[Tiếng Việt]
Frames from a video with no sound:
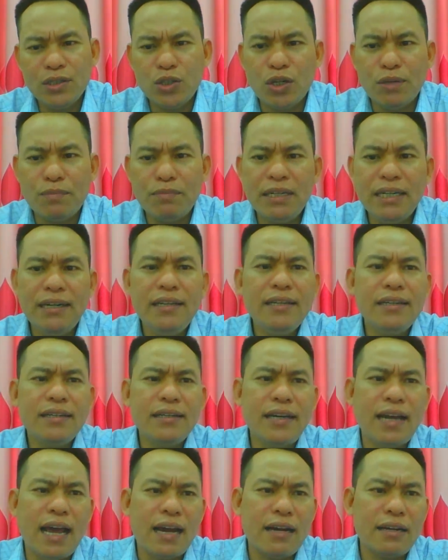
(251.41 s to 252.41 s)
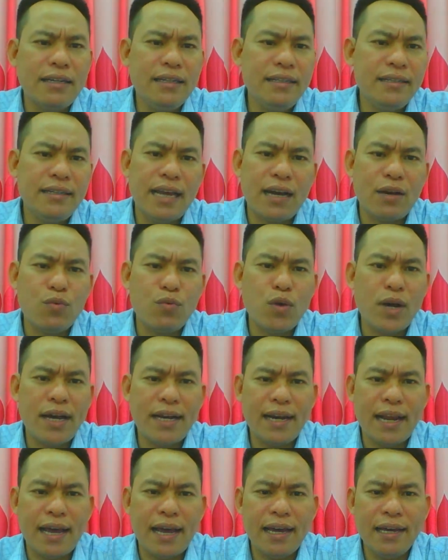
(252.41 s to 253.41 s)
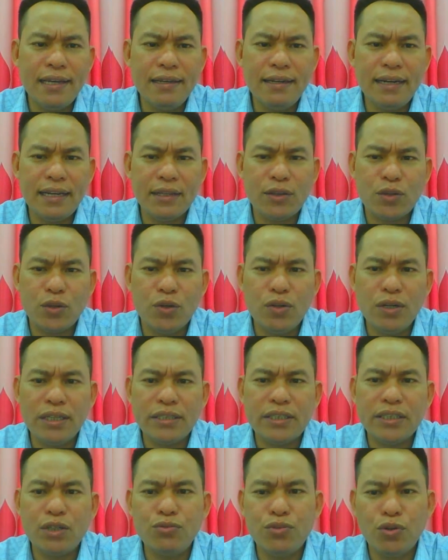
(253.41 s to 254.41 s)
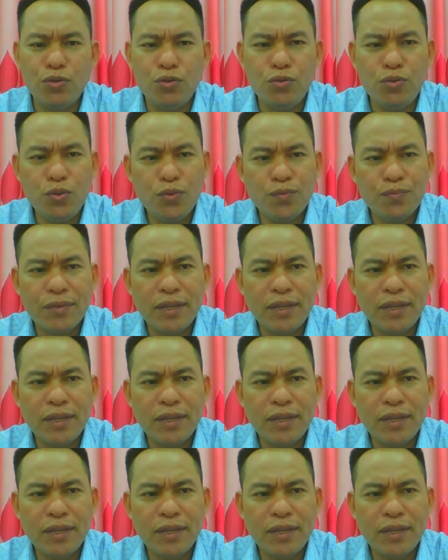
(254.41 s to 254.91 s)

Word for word: rồi mới liên lạc liên lạc qua lại với là chỗ là châu phú